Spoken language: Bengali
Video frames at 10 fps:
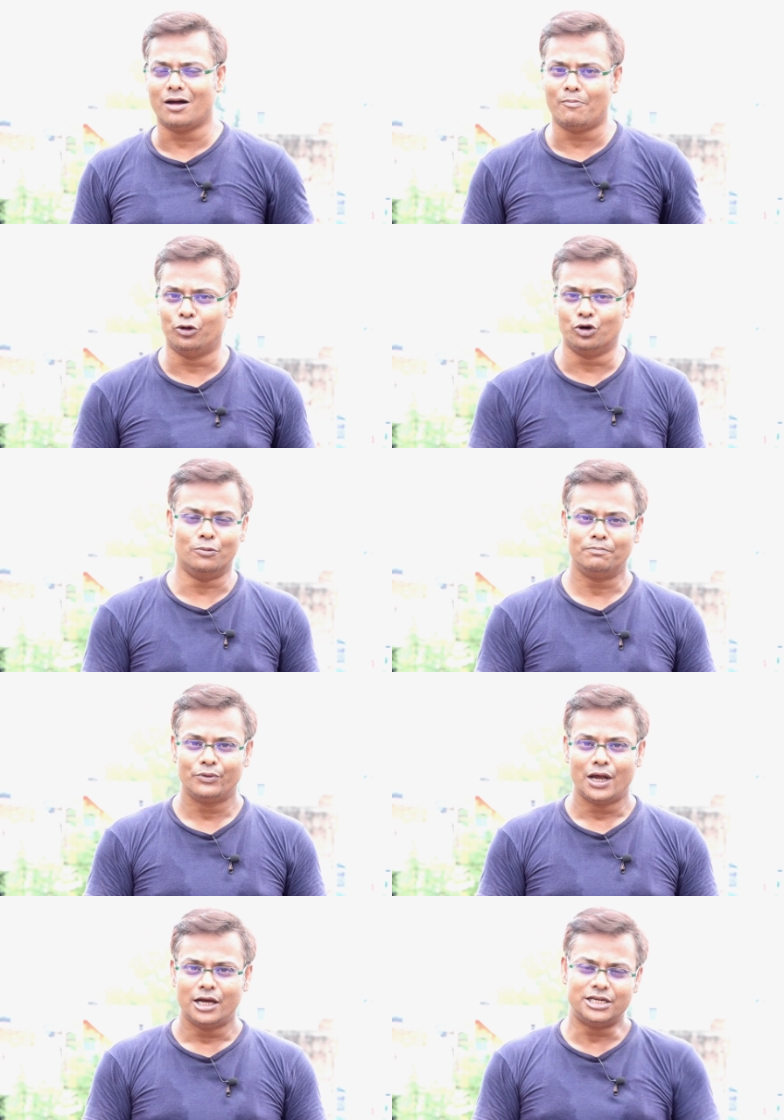করছিলাম বন্ধু
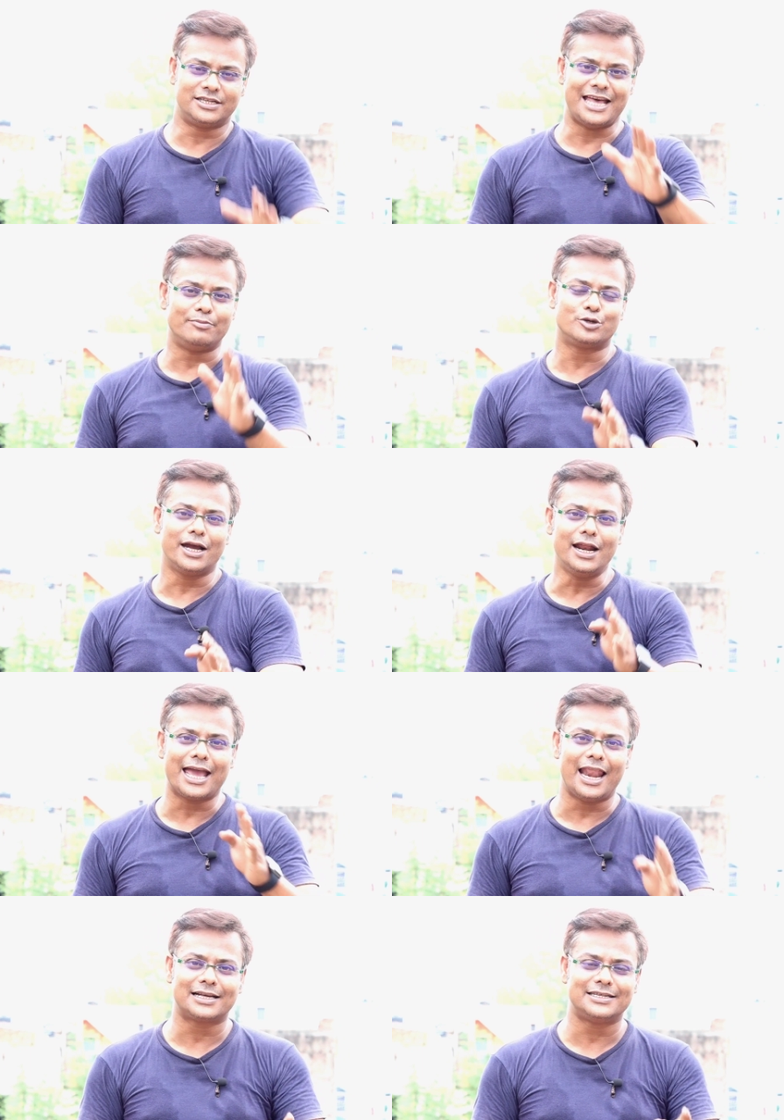যে স্যামসাংয়ের
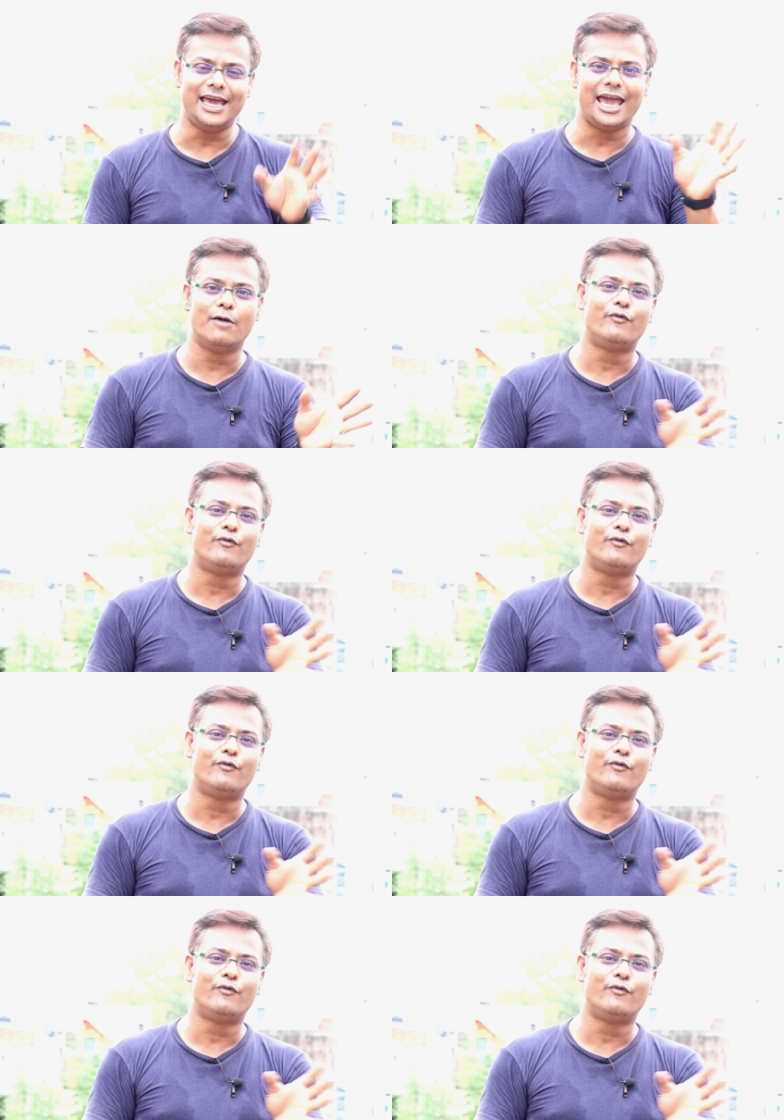গ্যালাক্সি